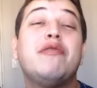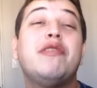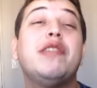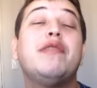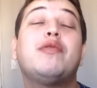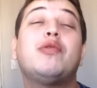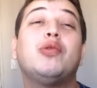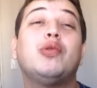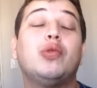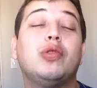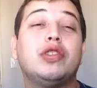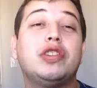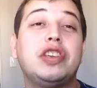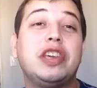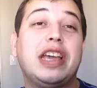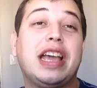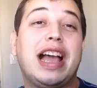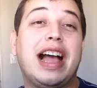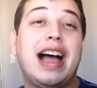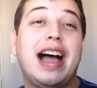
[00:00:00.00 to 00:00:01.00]
vivo com duas
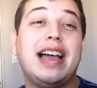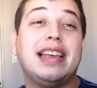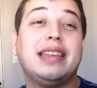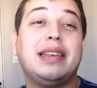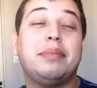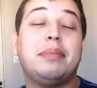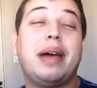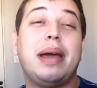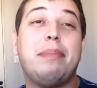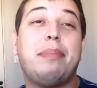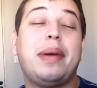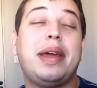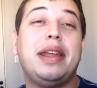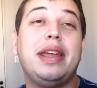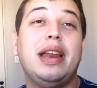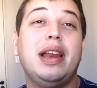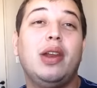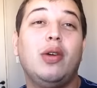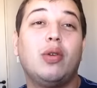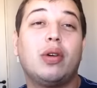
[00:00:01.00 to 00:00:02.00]
em casa, mas
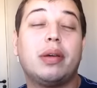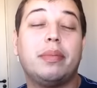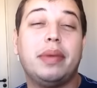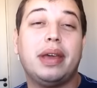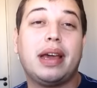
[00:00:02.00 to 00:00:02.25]
peres louca,